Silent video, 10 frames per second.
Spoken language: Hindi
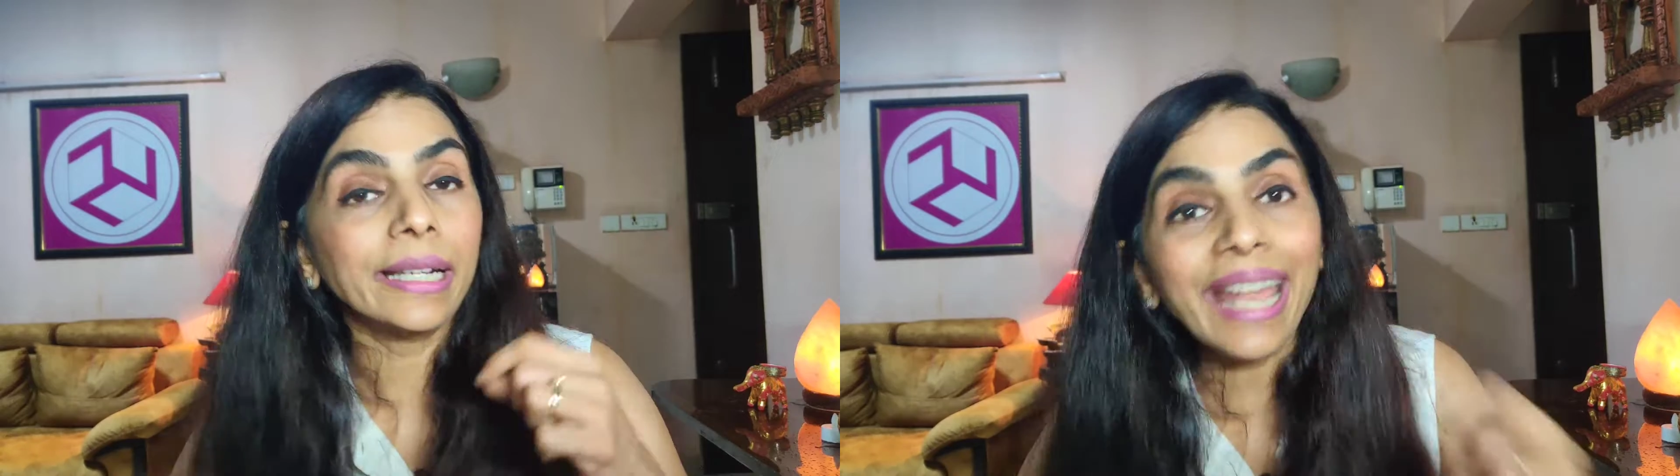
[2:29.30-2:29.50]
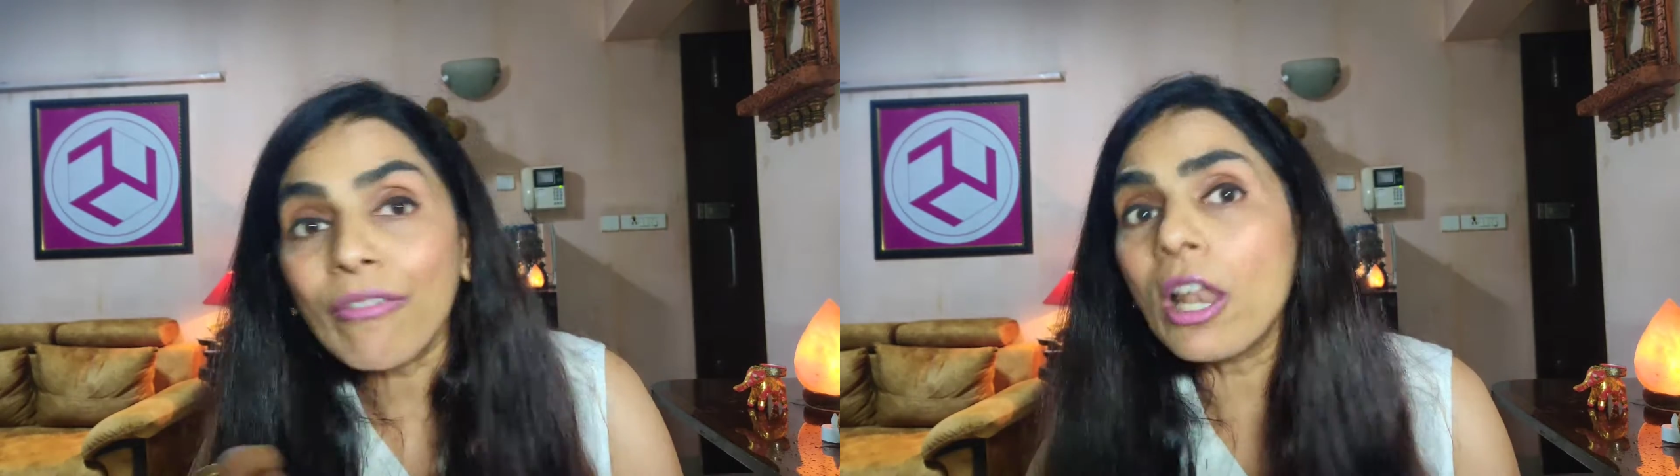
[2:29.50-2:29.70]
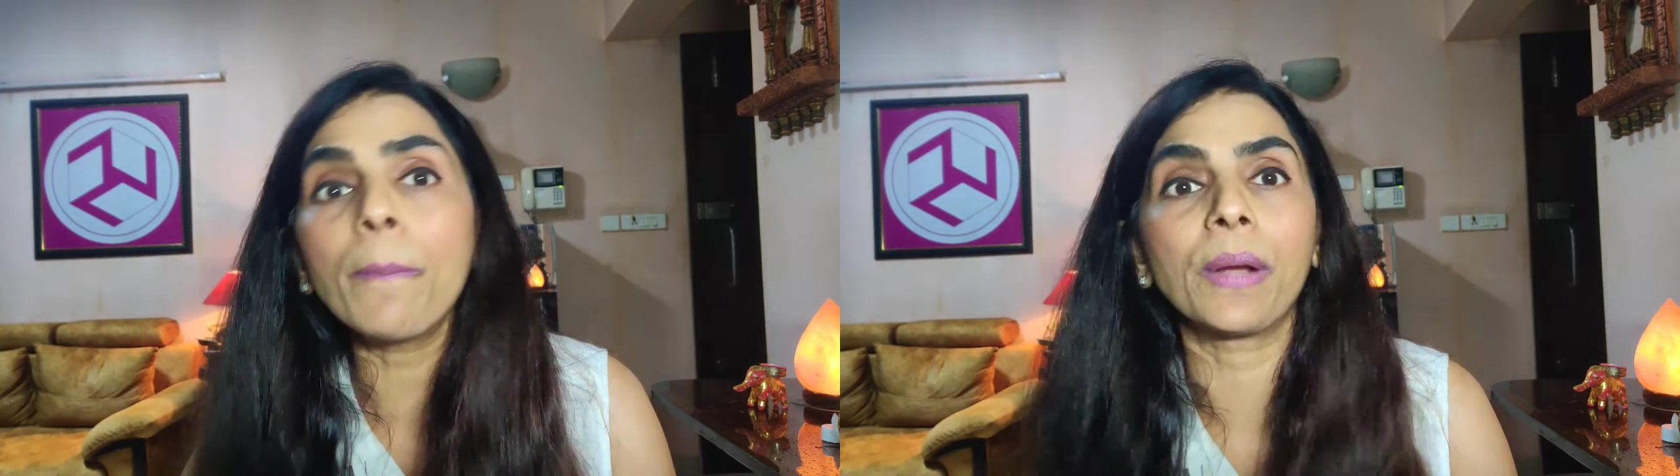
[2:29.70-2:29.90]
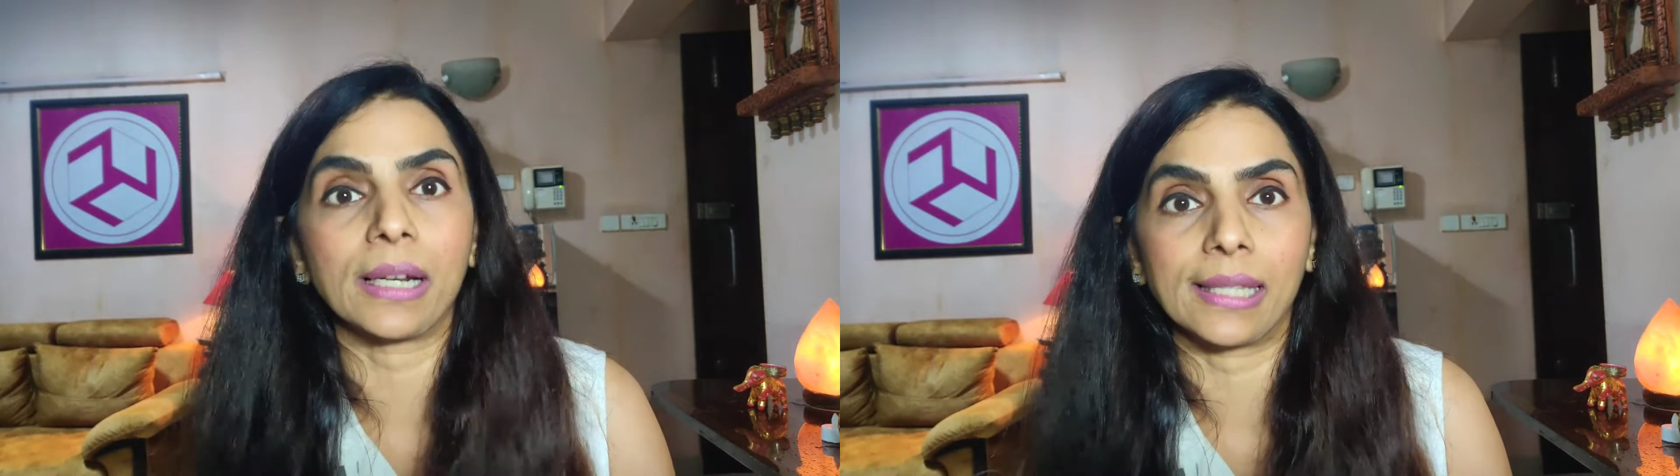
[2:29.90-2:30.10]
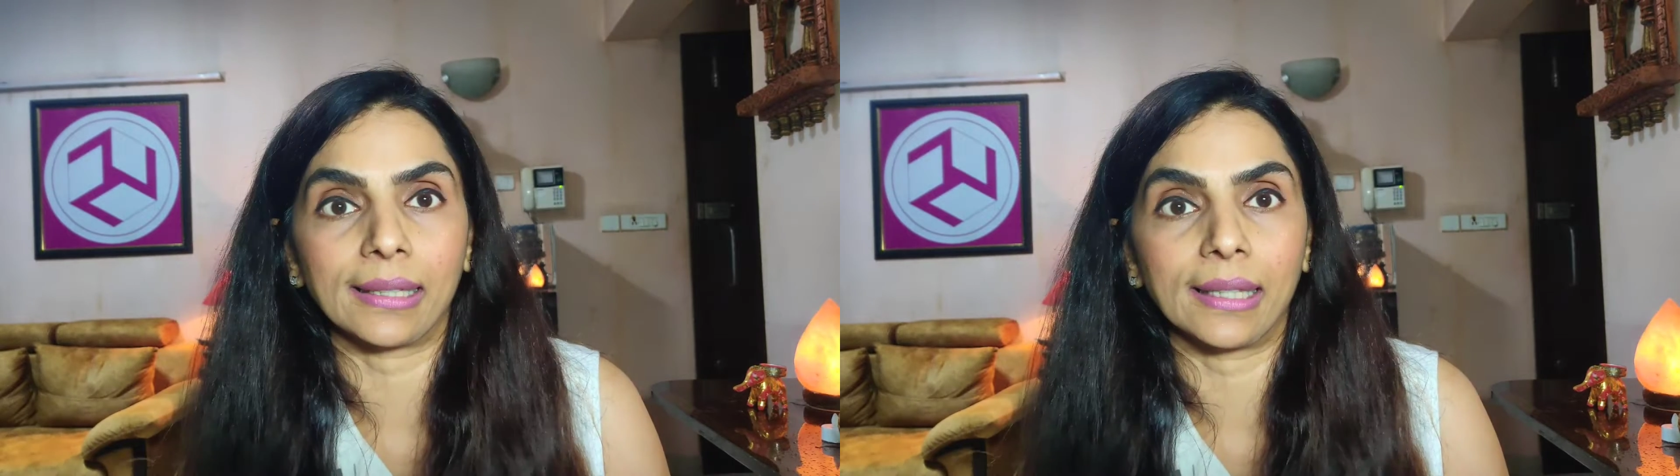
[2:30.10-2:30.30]
डेवलप
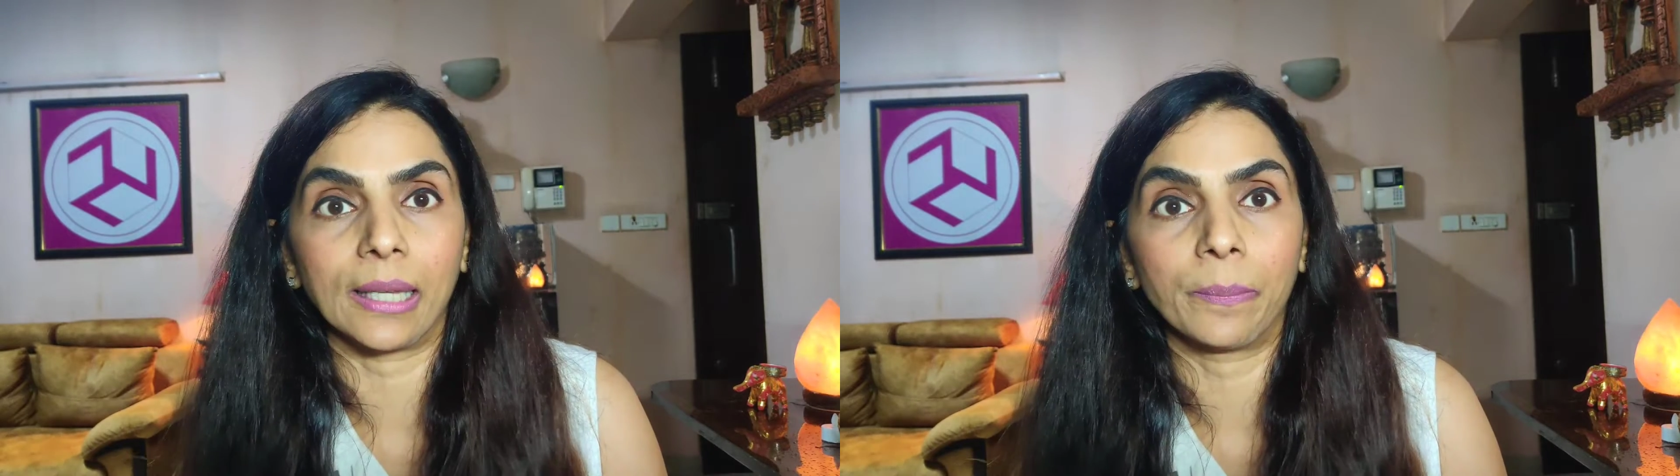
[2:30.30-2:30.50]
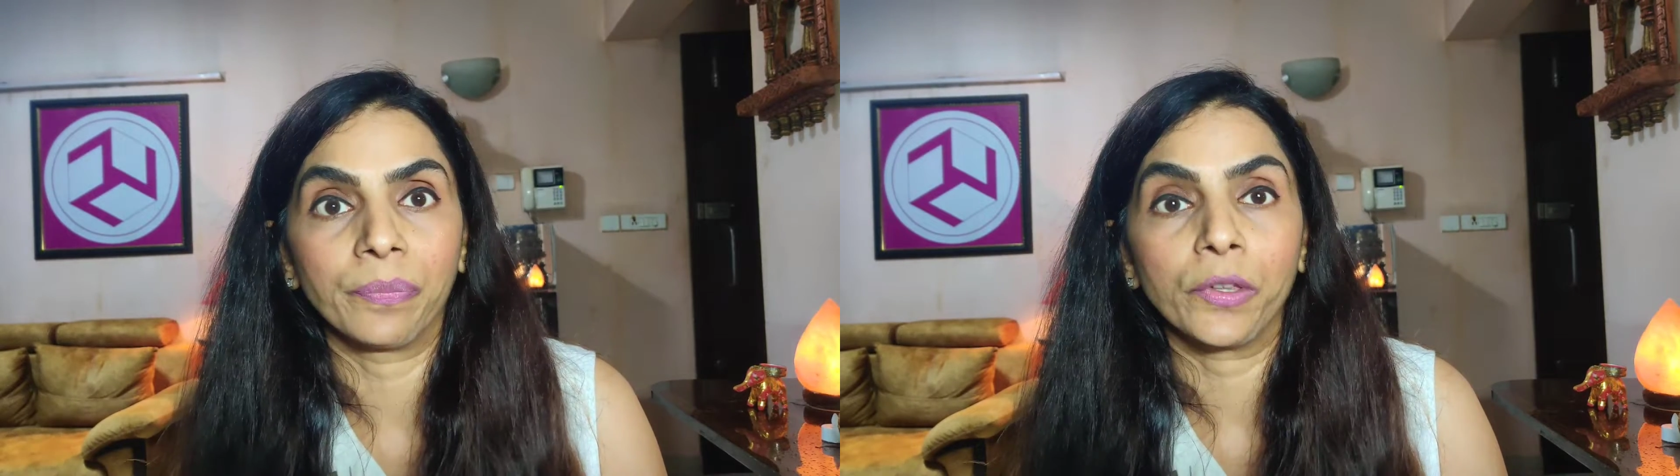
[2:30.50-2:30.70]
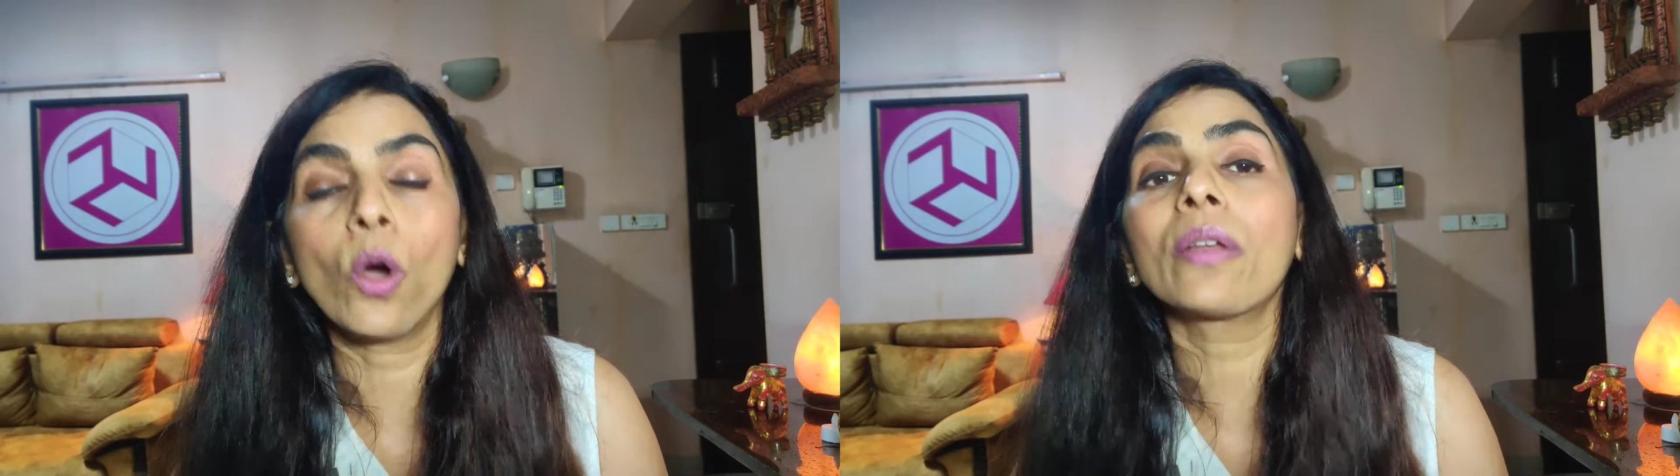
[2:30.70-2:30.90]
कर सकते हैं